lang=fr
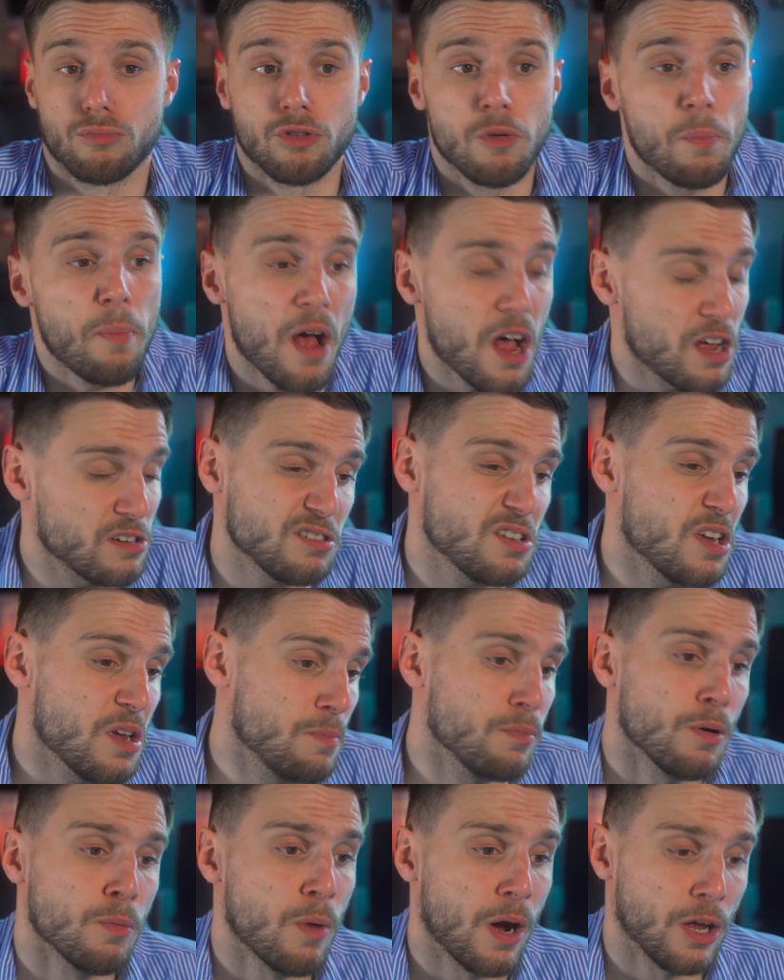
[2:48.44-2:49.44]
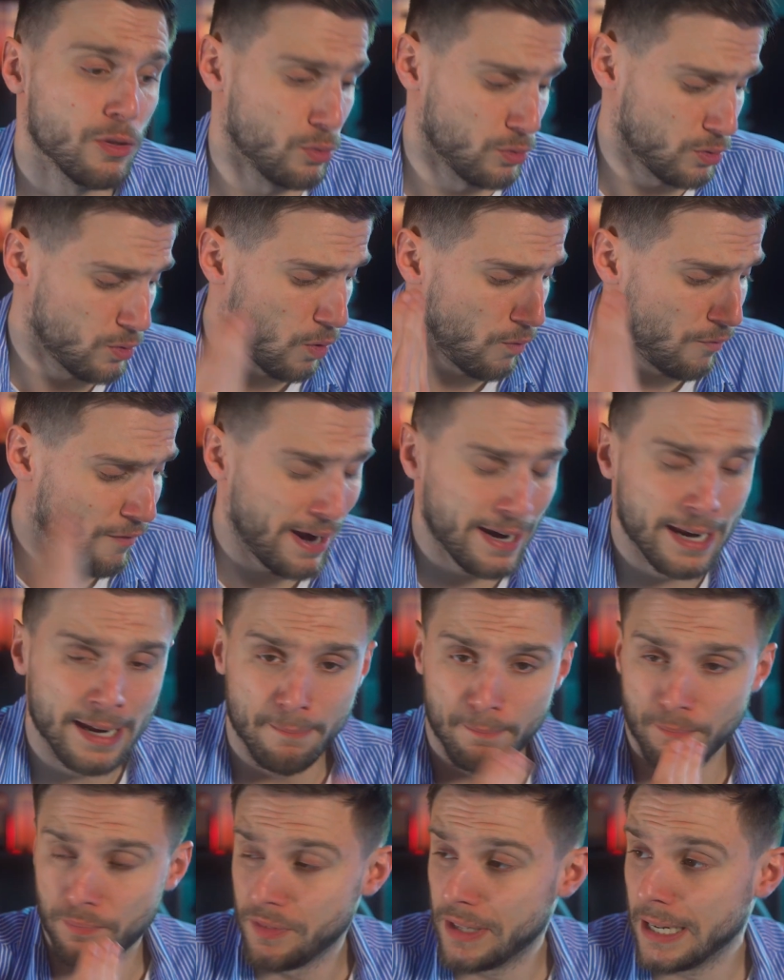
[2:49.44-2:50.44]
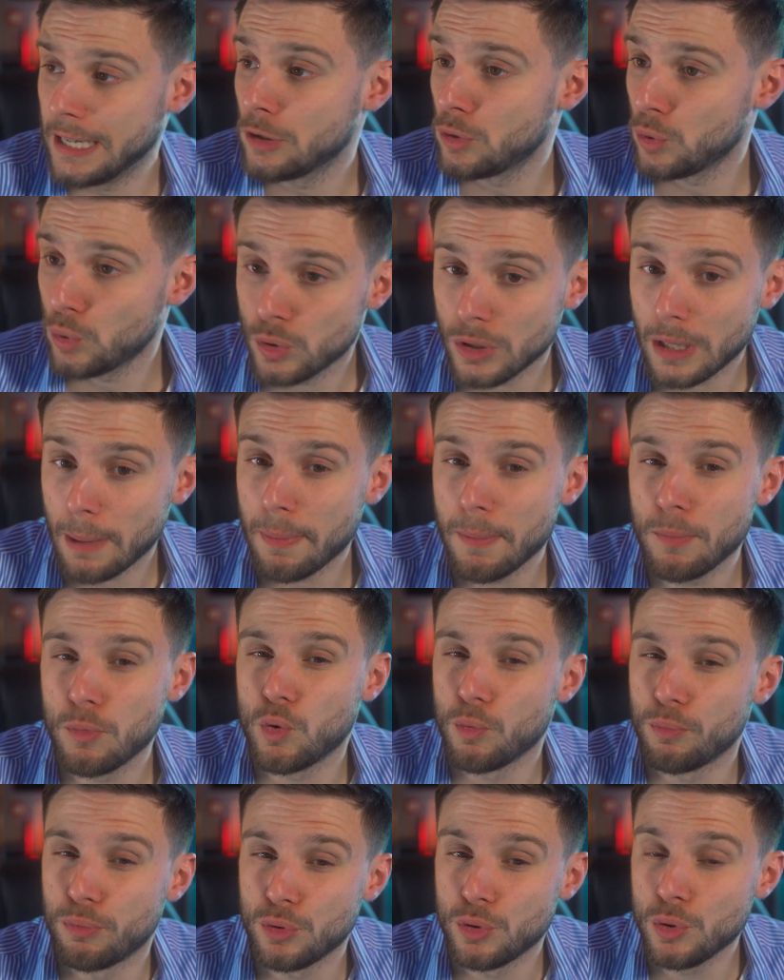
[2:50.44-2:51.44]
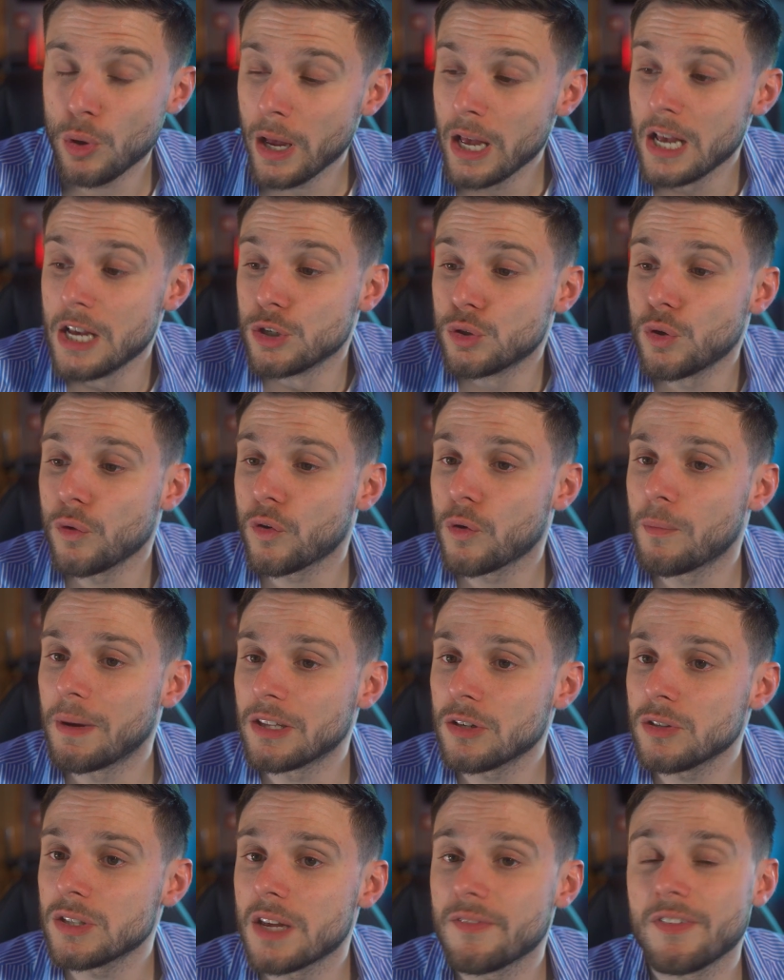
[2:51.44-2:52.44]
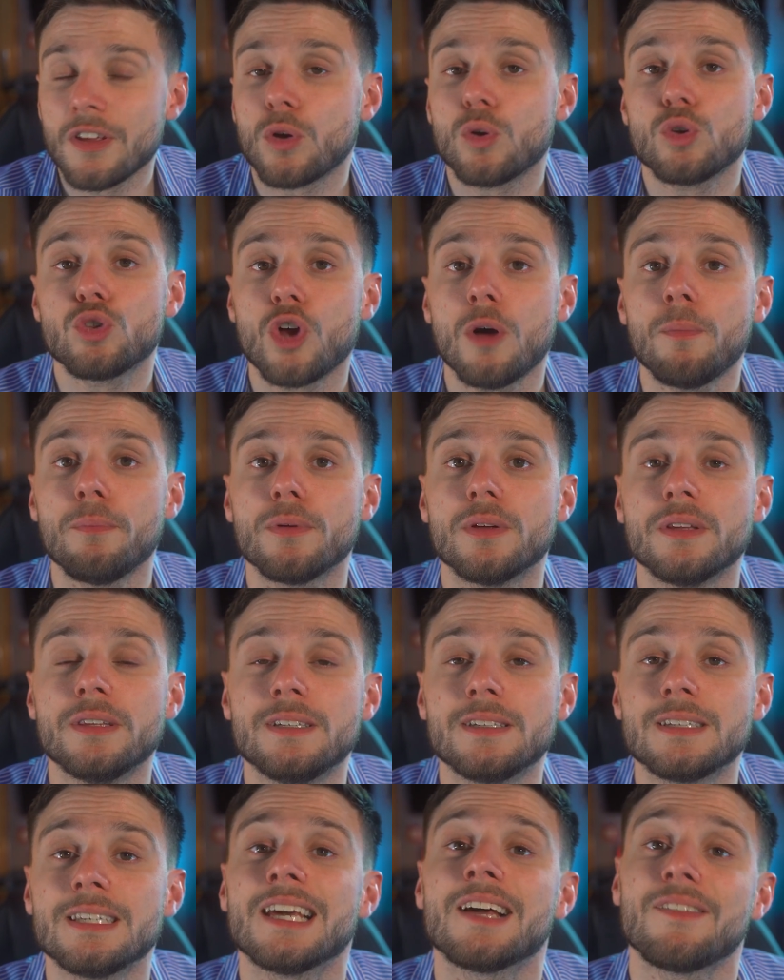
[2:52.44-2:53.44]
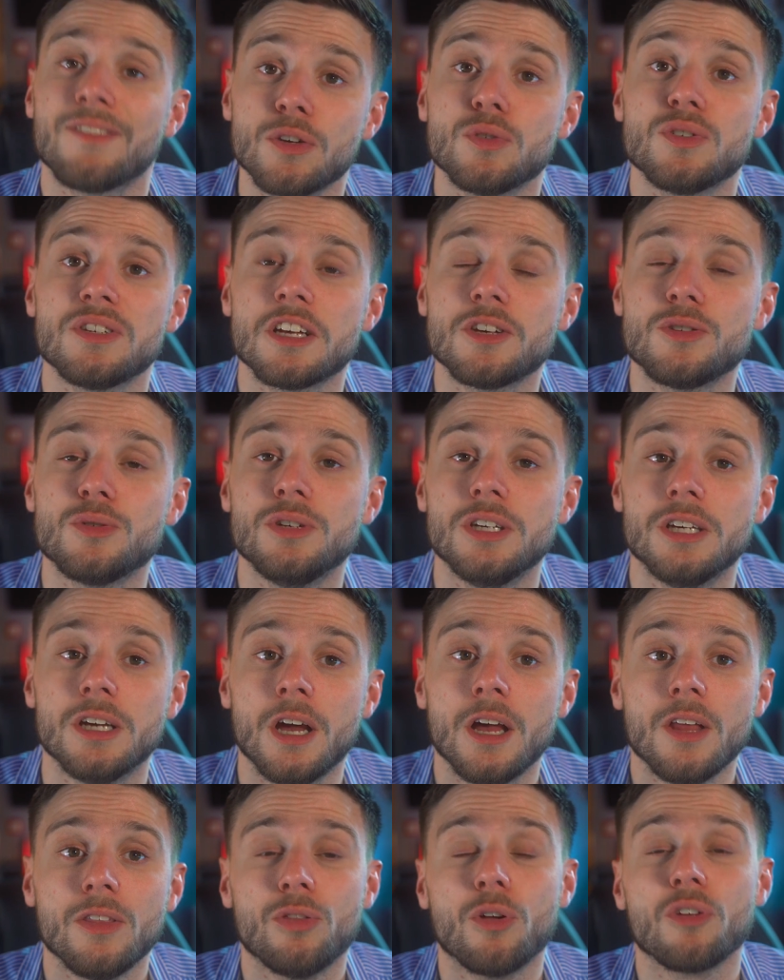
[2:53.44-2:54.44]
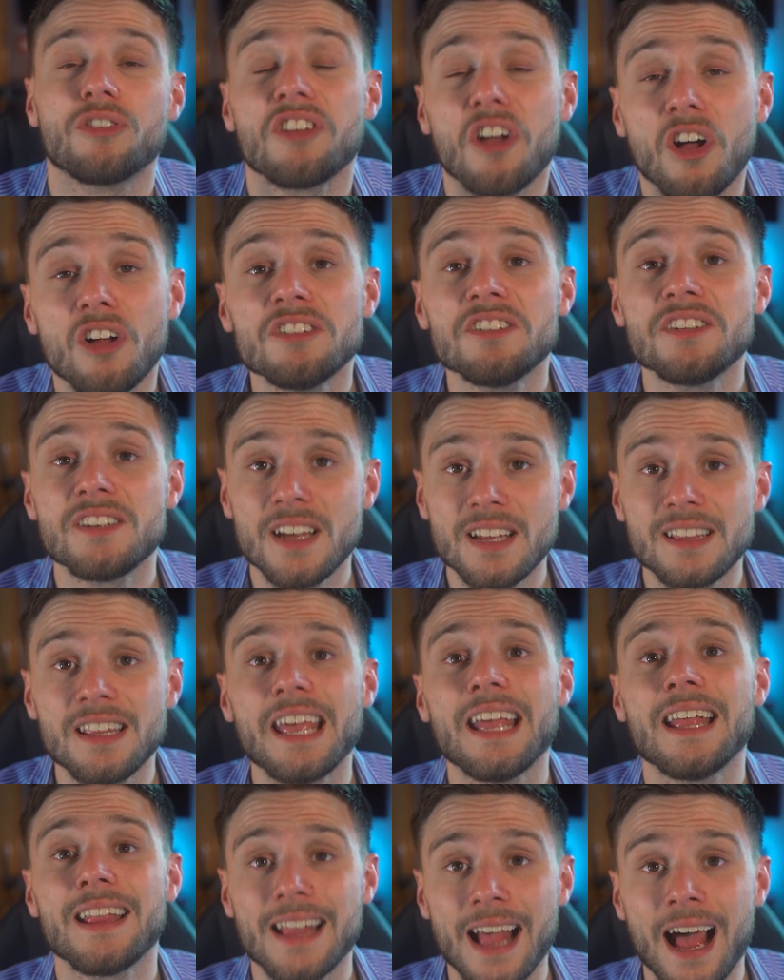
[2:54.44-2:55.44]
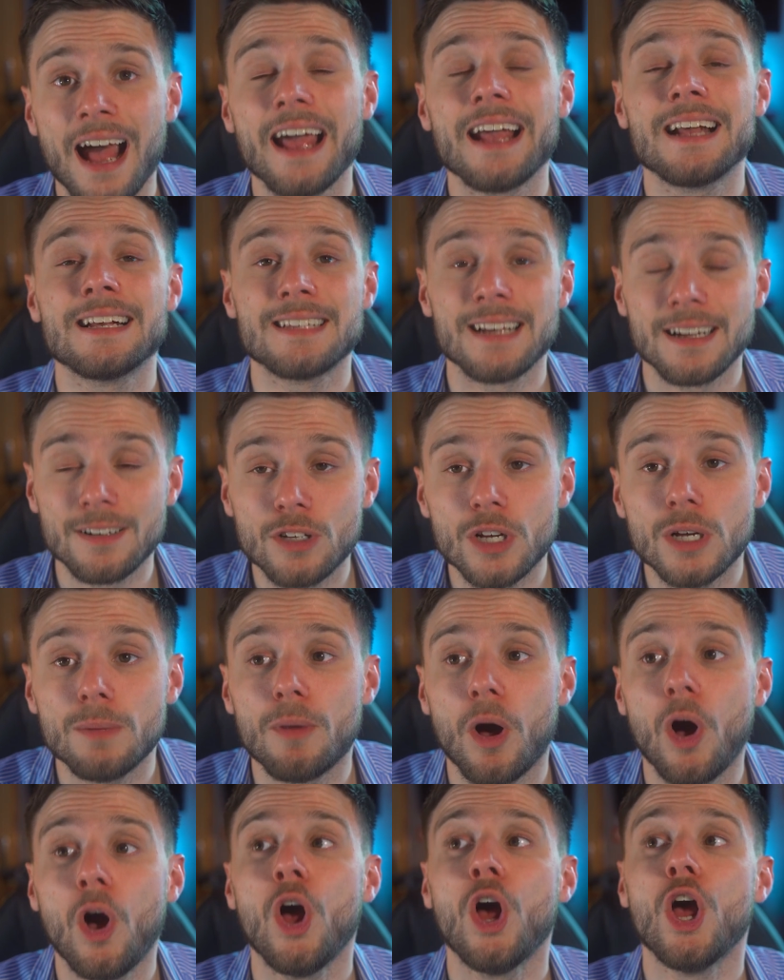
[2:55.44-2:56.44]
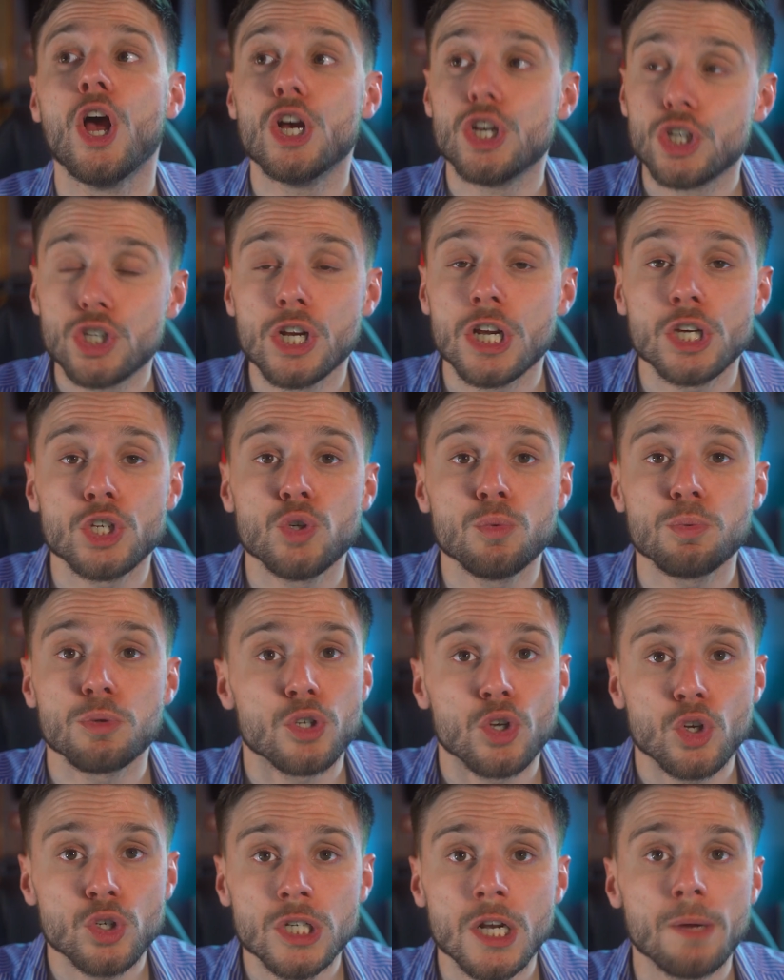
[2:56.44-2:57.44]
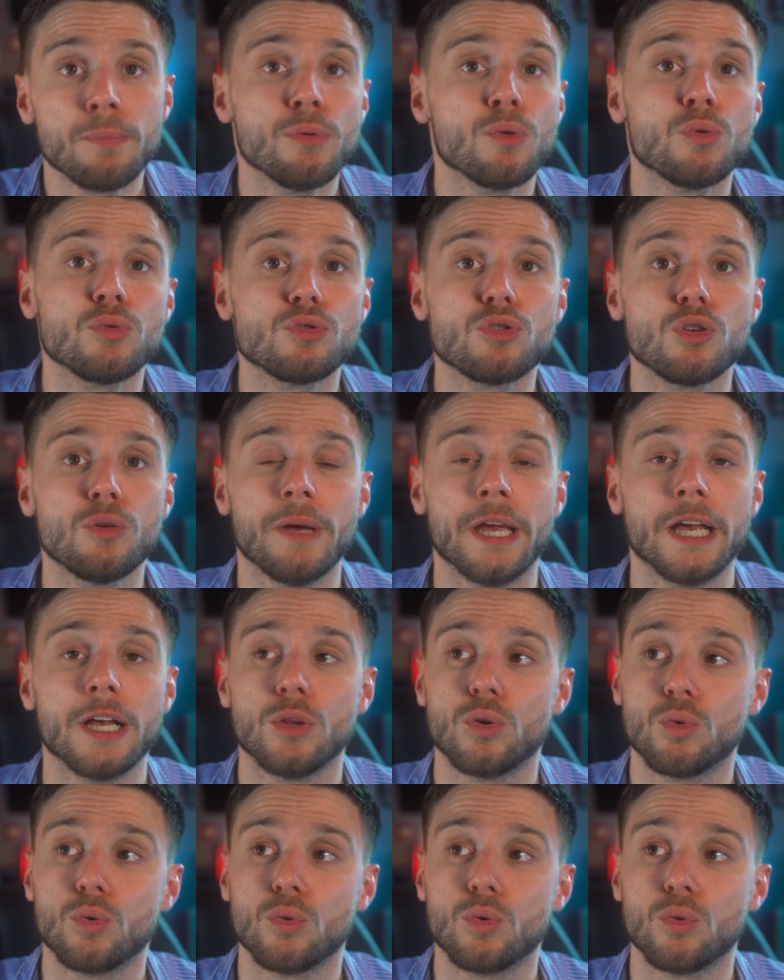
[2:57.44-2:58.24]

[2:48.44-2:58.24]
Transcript: c'est pas assez pour moi, donc on va aller quelque chose de taper beaucoup plus dur, sauf que maintenant ça vient dans le top de ce qui revient aux états unis Dans 37 états exactement, c'est la substance la plus consommée.